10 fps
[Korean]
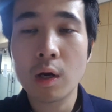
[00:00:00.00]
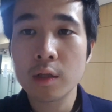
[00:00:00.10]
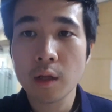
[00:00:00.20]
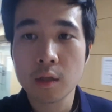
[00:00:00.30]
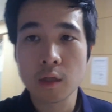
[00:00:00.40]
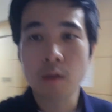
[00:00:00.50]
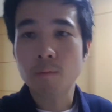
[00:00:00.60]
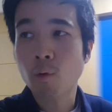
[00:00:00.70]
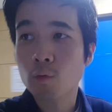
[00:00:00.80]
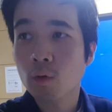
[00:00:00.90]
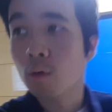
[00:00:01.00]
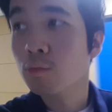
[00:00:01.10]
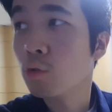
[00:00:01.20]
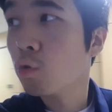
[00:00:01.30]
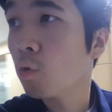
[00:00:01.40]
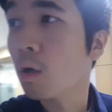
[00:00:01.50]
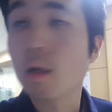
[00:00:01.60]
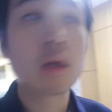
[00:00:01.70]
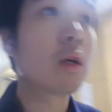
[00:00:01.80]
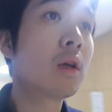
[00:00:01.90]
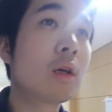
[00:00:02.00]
가야 되는데 복도가 엄청 조용하네